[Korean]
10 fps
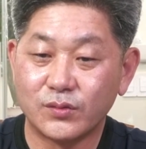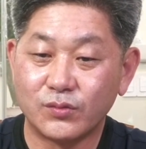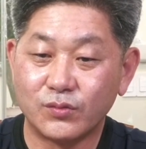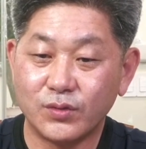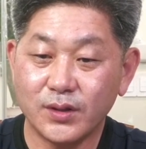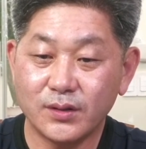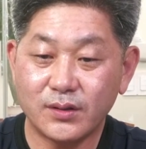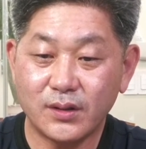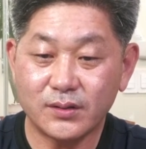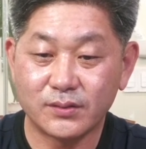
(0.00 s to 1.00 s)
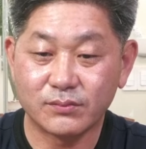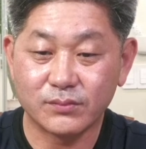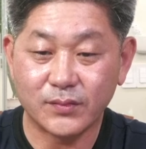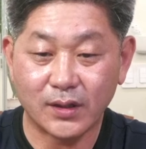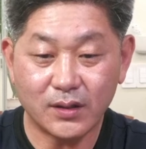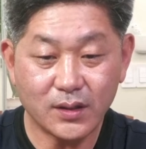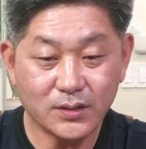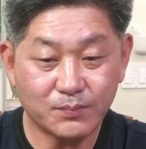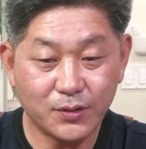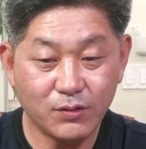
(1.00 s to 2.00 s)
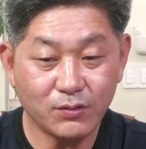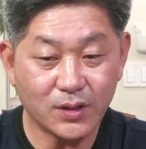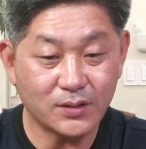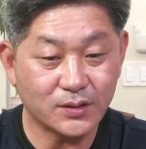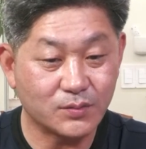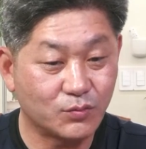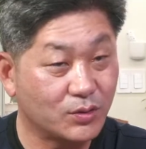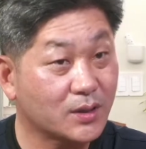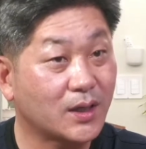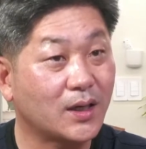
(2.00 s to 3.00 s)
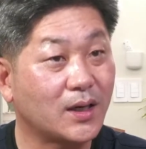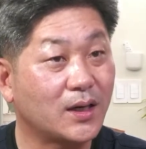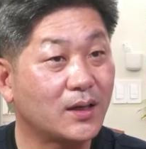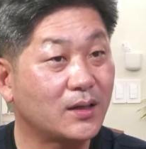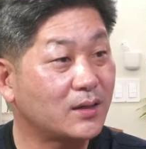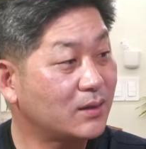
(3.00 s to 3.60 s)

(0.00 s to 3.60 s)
우리 역할은 내가 가장 필요로 하는 것이 뭘까?